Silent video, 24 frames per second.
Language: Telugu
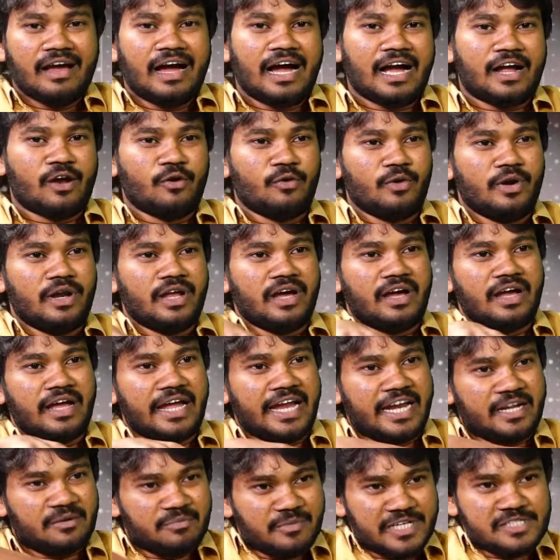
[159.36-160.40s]
అక్కడ ఉన్న
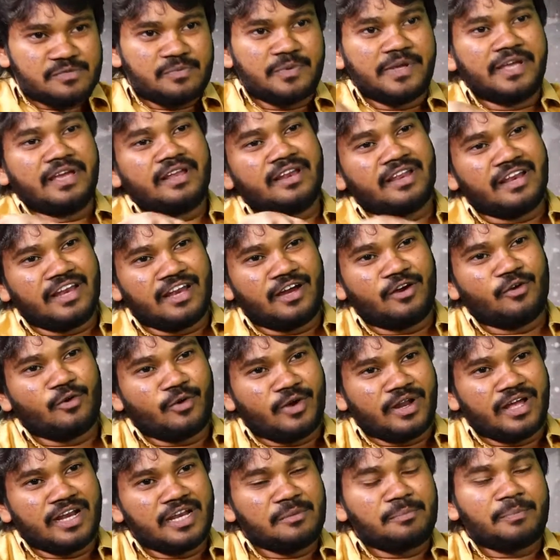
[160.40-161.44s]
అట్మాస్ఫియర్ ఇలా
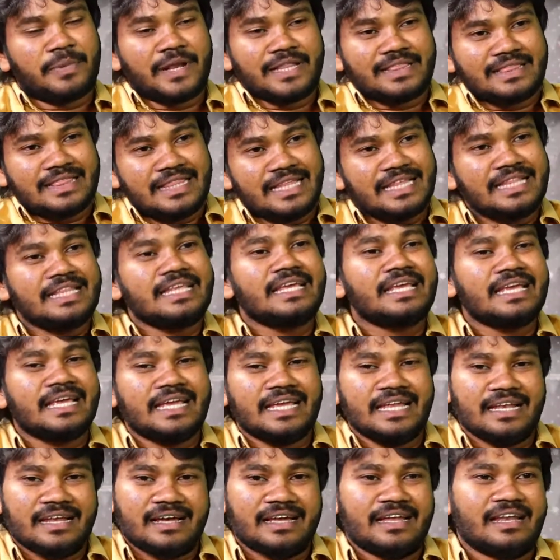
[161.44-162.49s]
ఉండాలి ప్రతిదీ
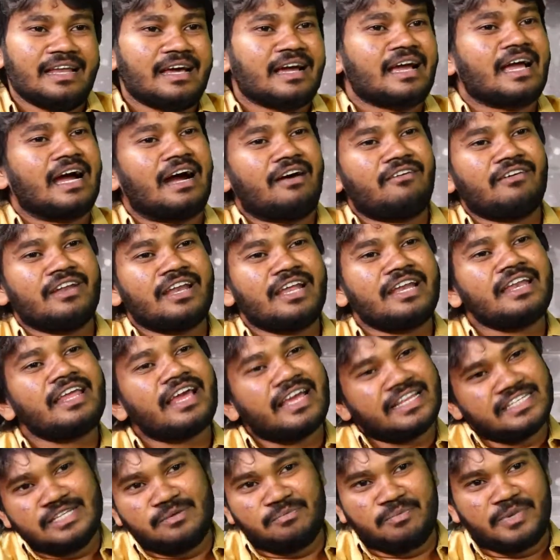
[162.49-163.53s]
ఇలా ఇలా కావాలని
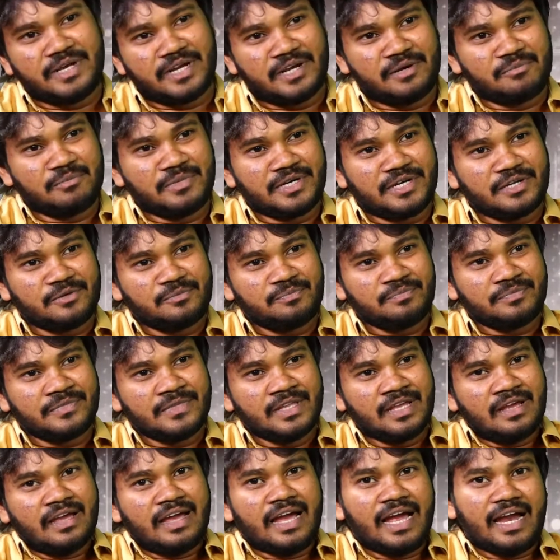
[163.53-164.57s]
ఆయన చెప్పారనమాట
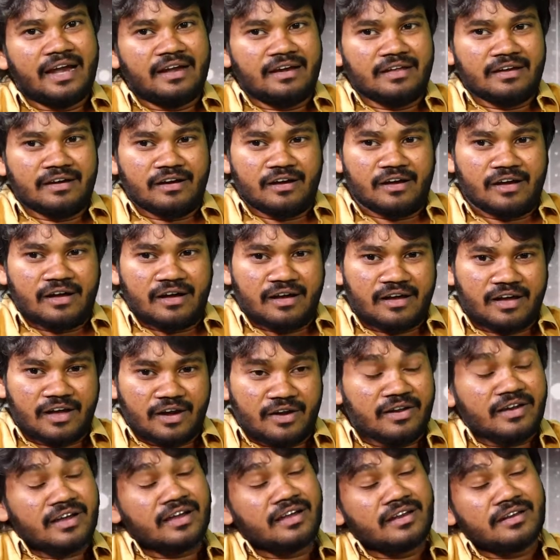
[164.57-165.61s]
అండ్ uh,
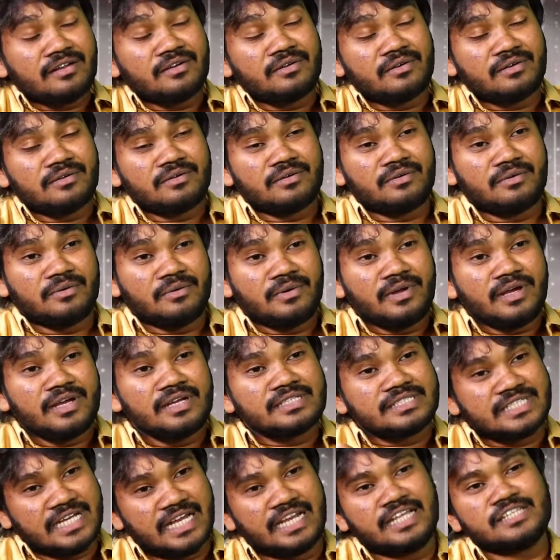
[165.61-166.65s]
కరుణాకర్ గారు కూడా
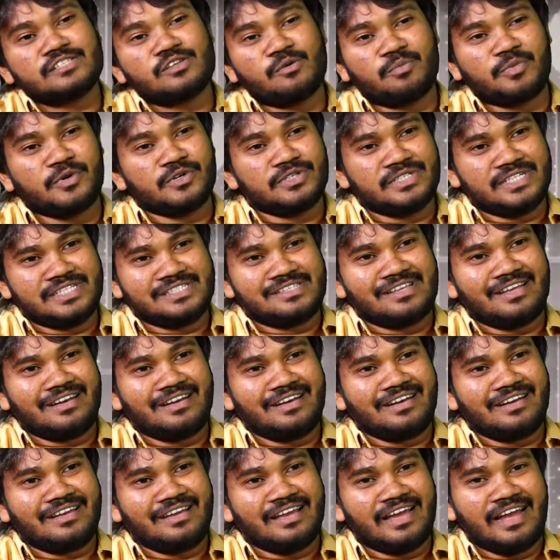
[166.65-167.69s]
చాలా సపోర్ట్
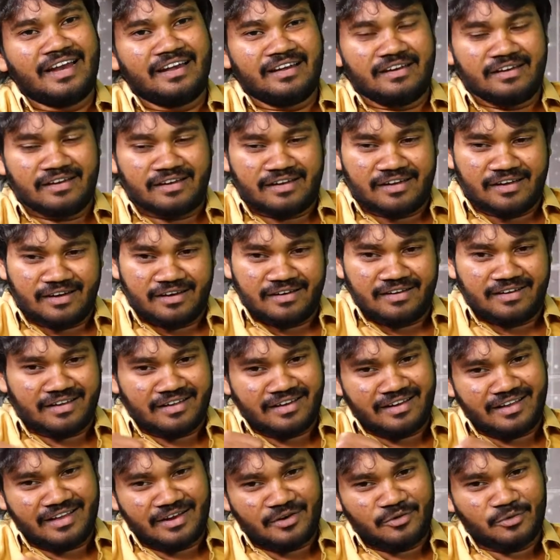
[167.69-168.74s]
చేశారండి అండ్ uh,
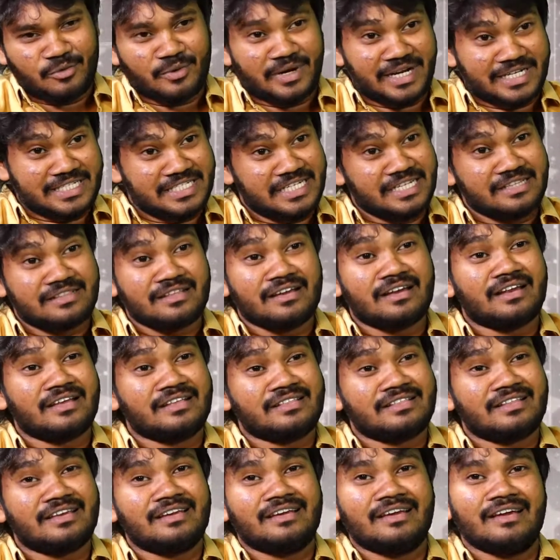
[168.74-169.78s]
కరుణాకర్ గారు రక్షిత్ గారు
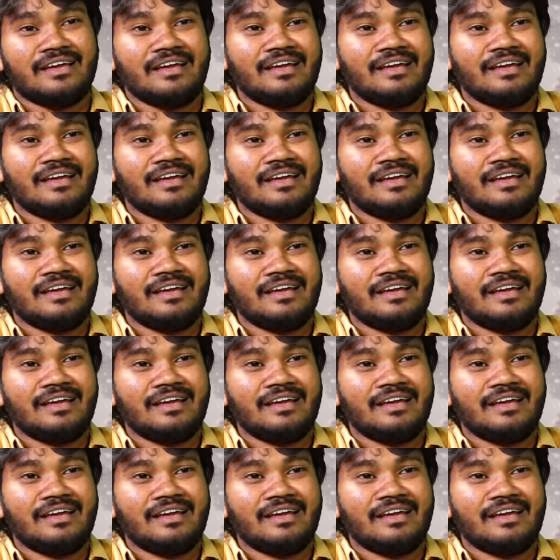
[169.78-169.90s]
అయితే